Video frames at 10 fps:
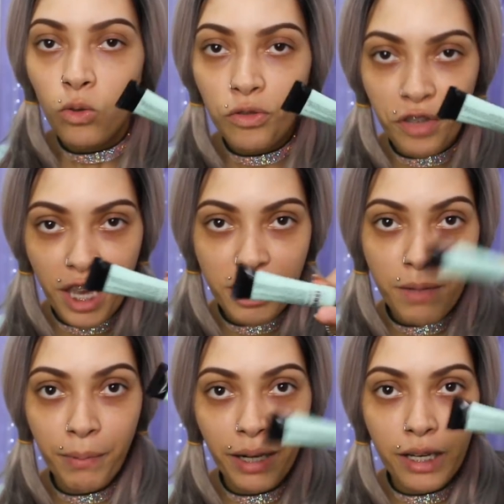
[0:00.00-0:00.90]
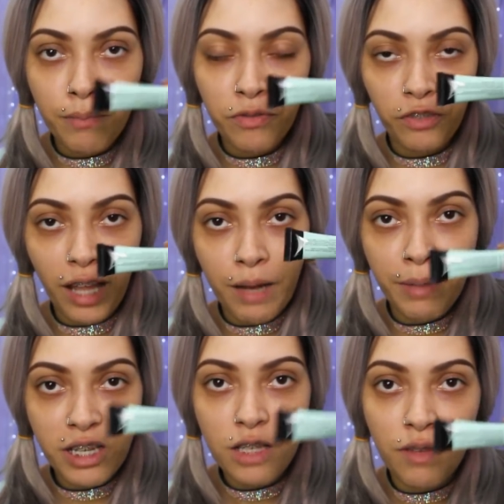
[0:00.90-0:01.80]
O verde é para camuflar
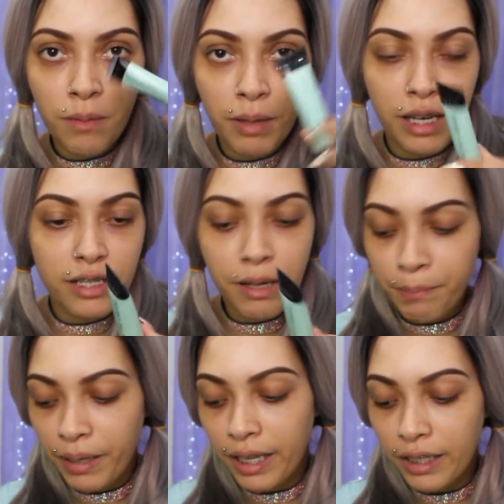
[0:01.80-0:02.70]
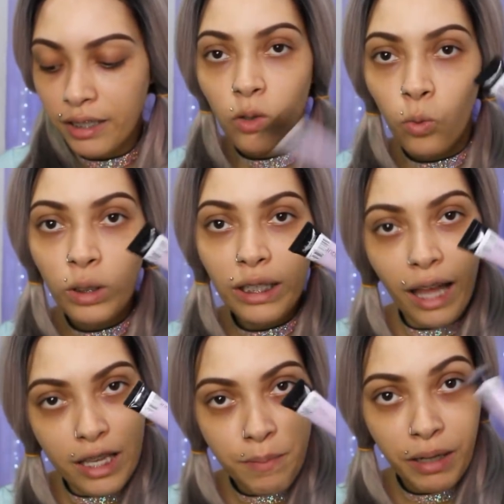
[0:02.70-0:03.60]
manchas vermelhas da pele, o
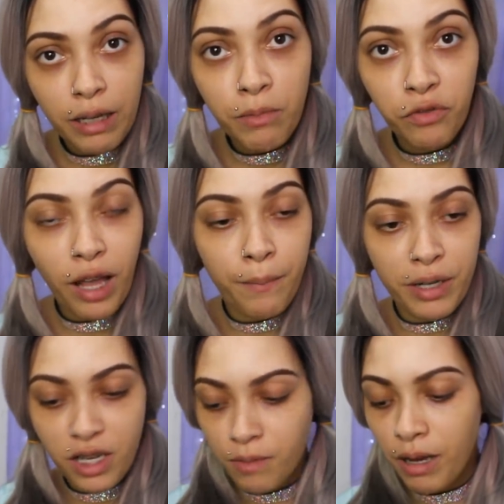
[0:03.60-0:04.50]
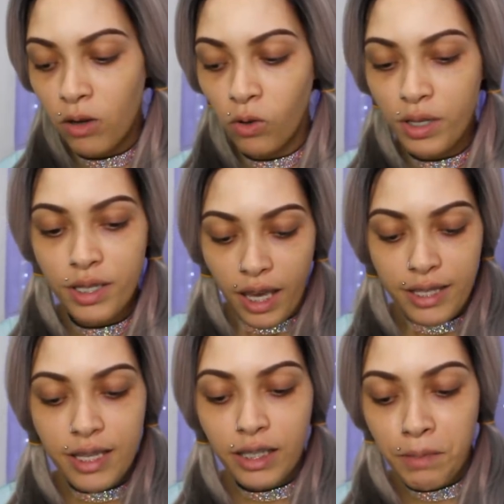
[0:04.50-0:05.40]
lilás para camuflar manchas marrons.
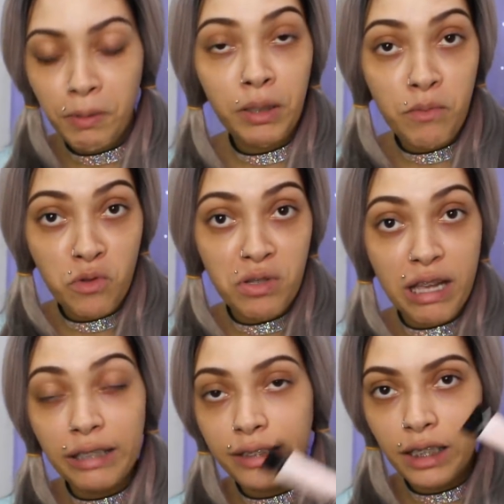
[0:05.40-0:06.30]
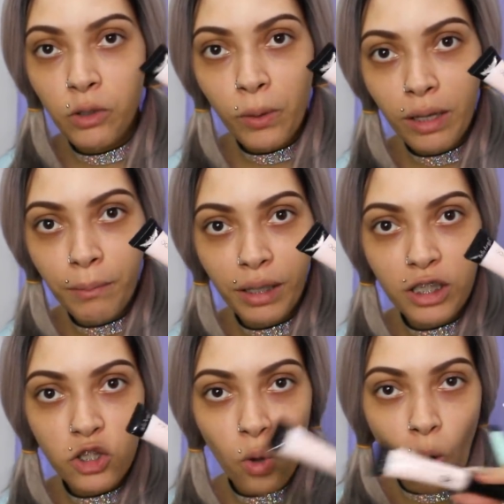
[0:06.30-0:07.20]
Esse daqui podemos usar
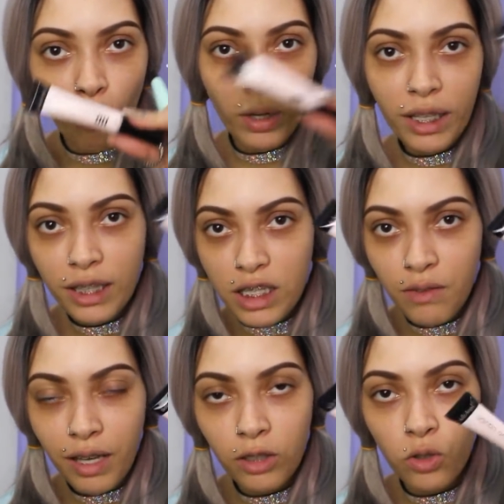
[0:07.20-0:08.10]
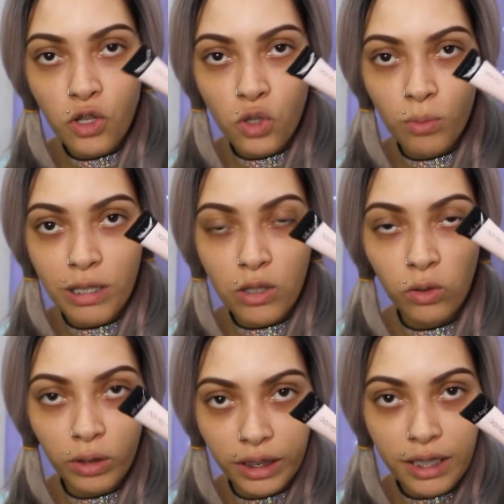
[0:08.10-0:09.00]
tranquilamente como intensificador de sombras
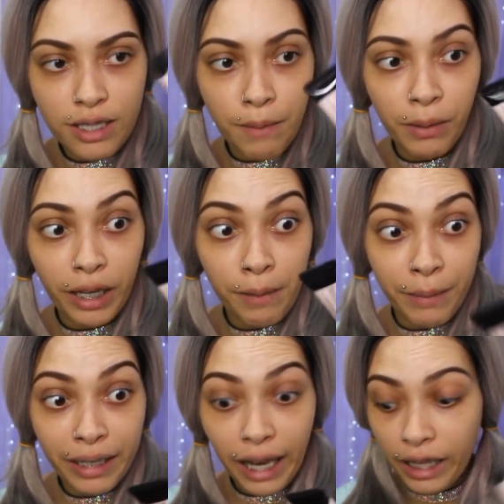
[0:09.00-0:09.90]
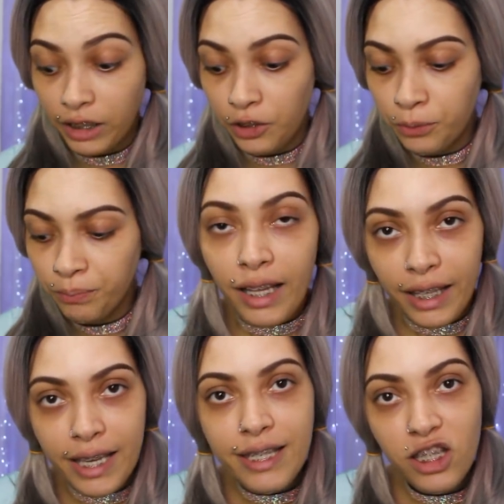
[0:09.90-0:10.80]
coloridas, né? Porque ele é bem clarinho.
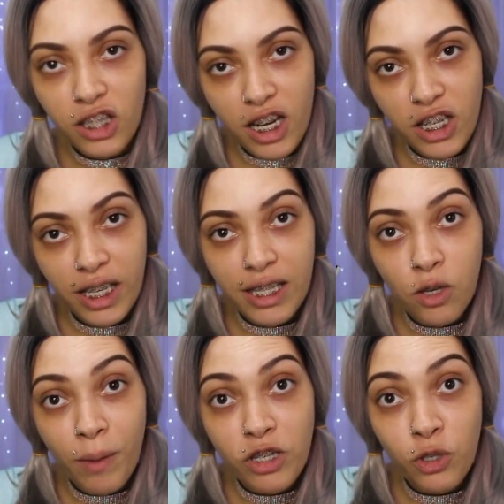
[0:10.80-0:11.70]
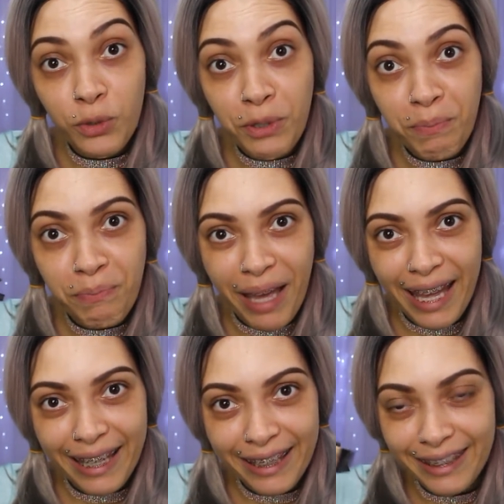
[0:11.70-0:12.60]
E esses três daqui são mais tom de
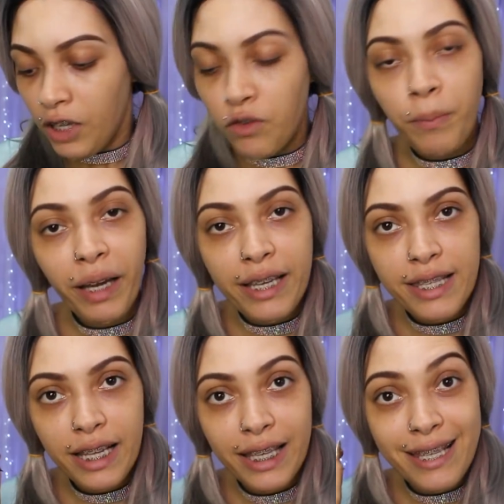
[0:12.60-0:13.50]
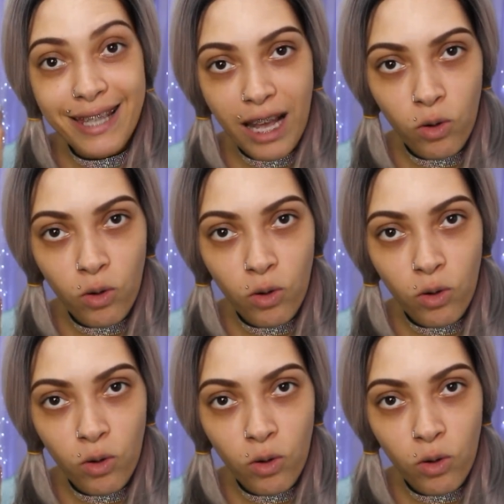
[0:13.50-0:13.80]
pele. Eu vou pegar esse daqui